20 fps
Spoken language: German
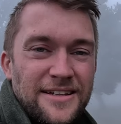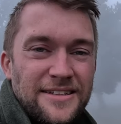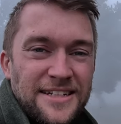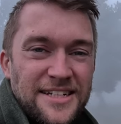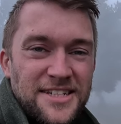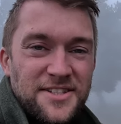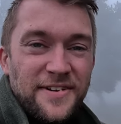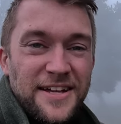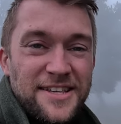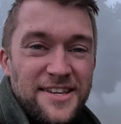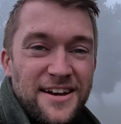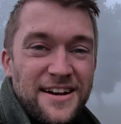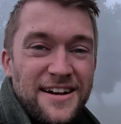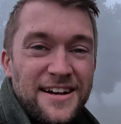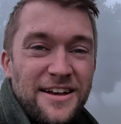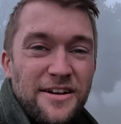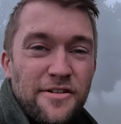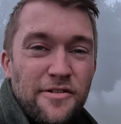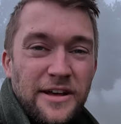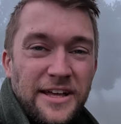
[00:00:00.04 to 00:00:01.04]
das
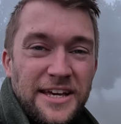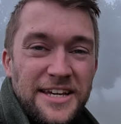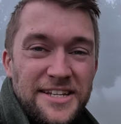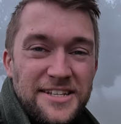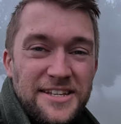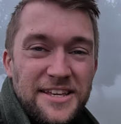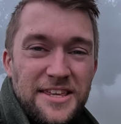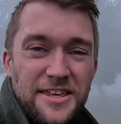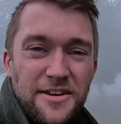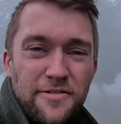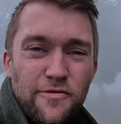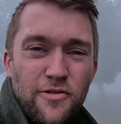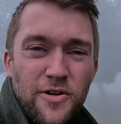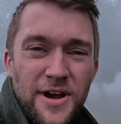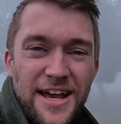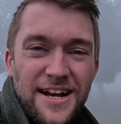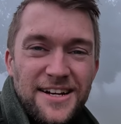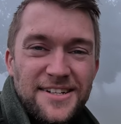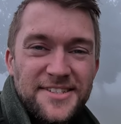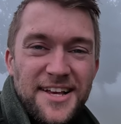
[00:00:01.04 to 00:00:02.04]
Wetter richtig
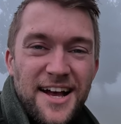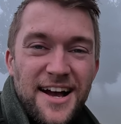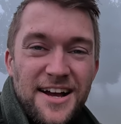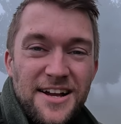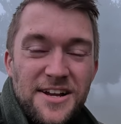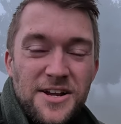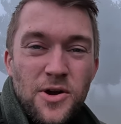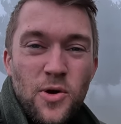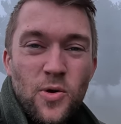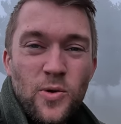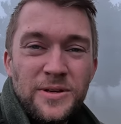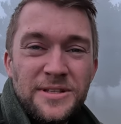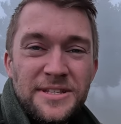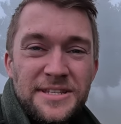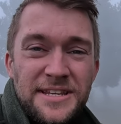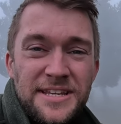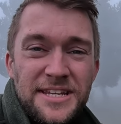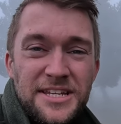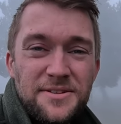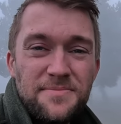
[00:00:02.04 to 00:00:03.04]
vorhersagen
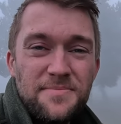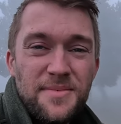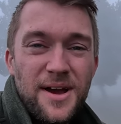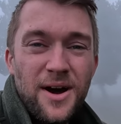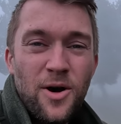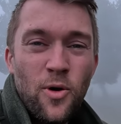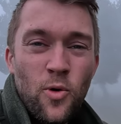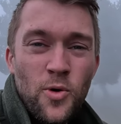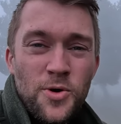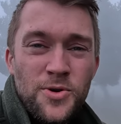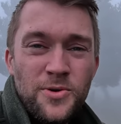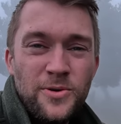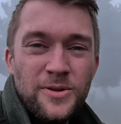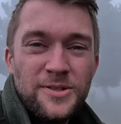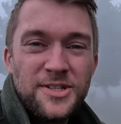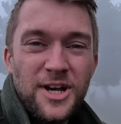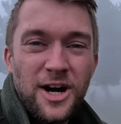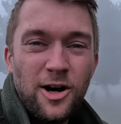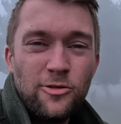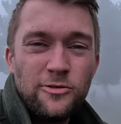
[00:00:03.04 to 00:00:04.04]
und nicht mehr
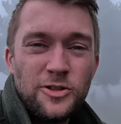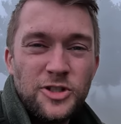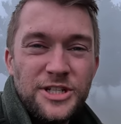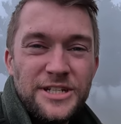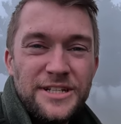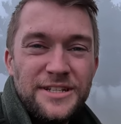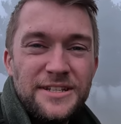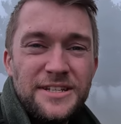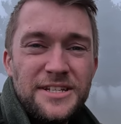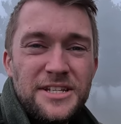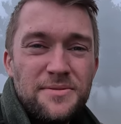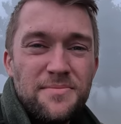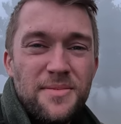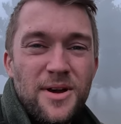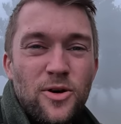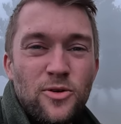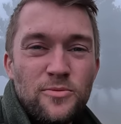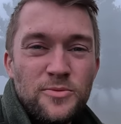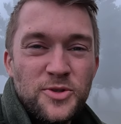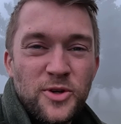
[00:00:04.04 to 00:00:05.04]
unnütz aufstehen, nicht
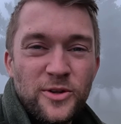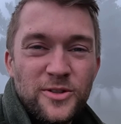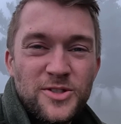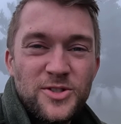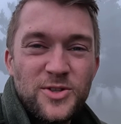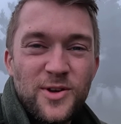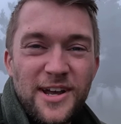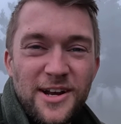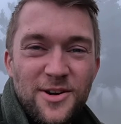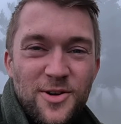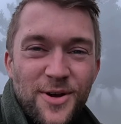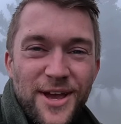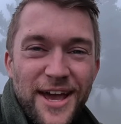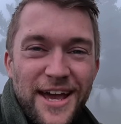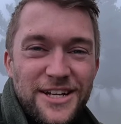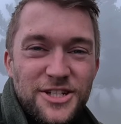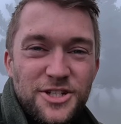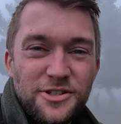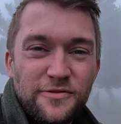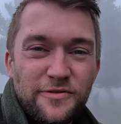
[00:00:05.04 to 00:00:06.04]
mehr umsonst zu einer
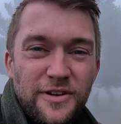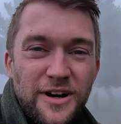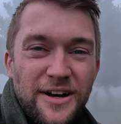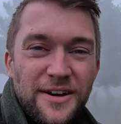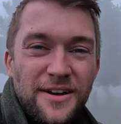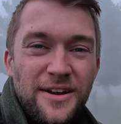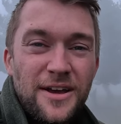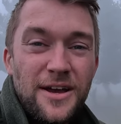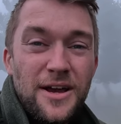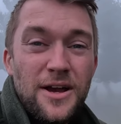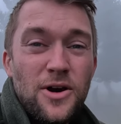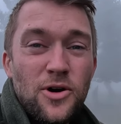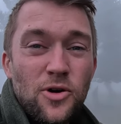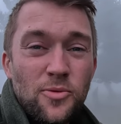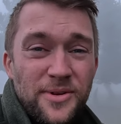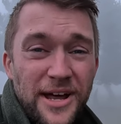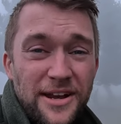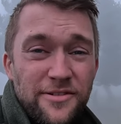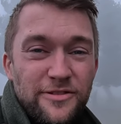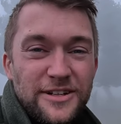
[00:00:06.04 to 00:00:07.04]
Location fahren,
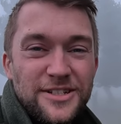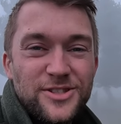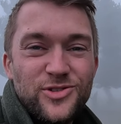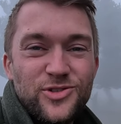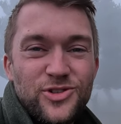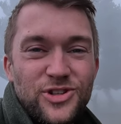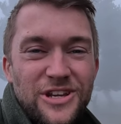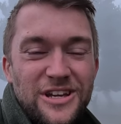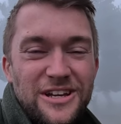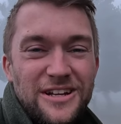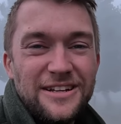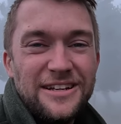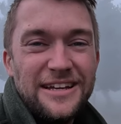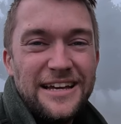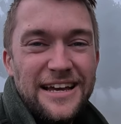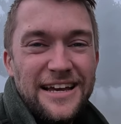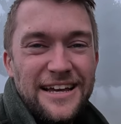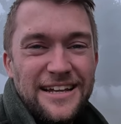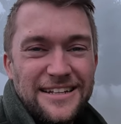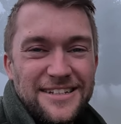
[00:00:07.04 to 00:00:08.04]
um dann festzustellen,
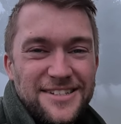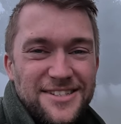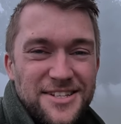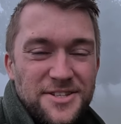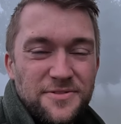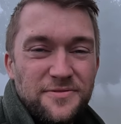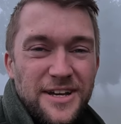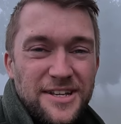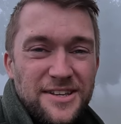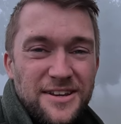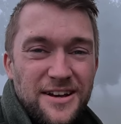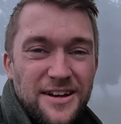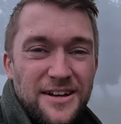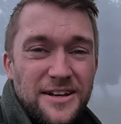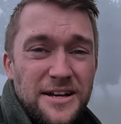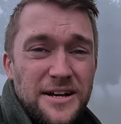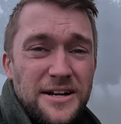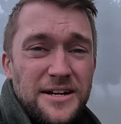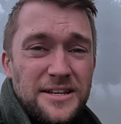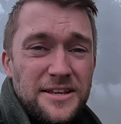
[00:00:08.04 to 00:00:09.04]
dass das Wetter,
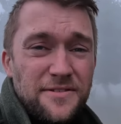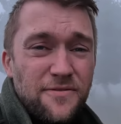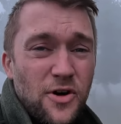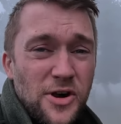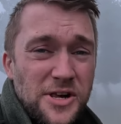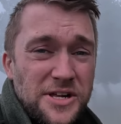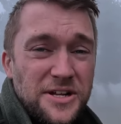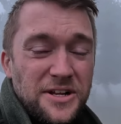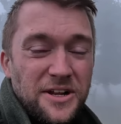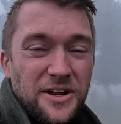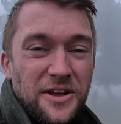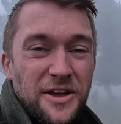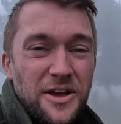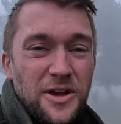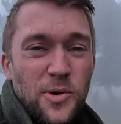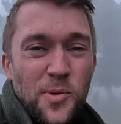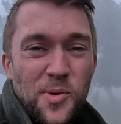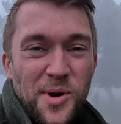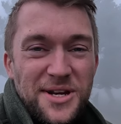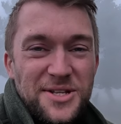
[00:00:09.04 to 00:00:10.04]
die Wolken
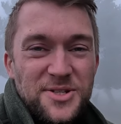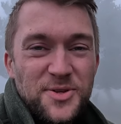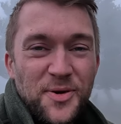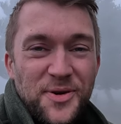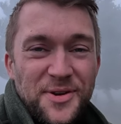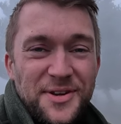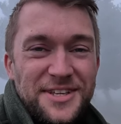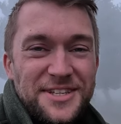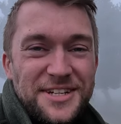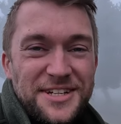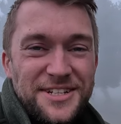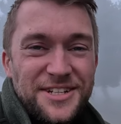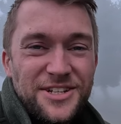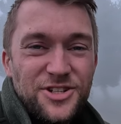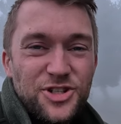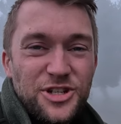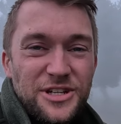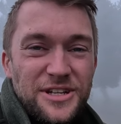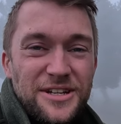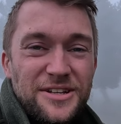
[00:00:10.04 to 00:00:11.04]
oder die Sonne nicht
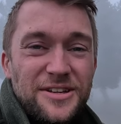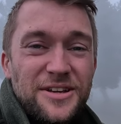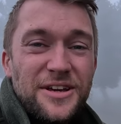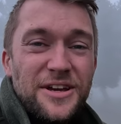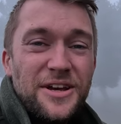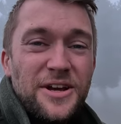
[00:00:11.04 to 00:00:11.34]
richtig steht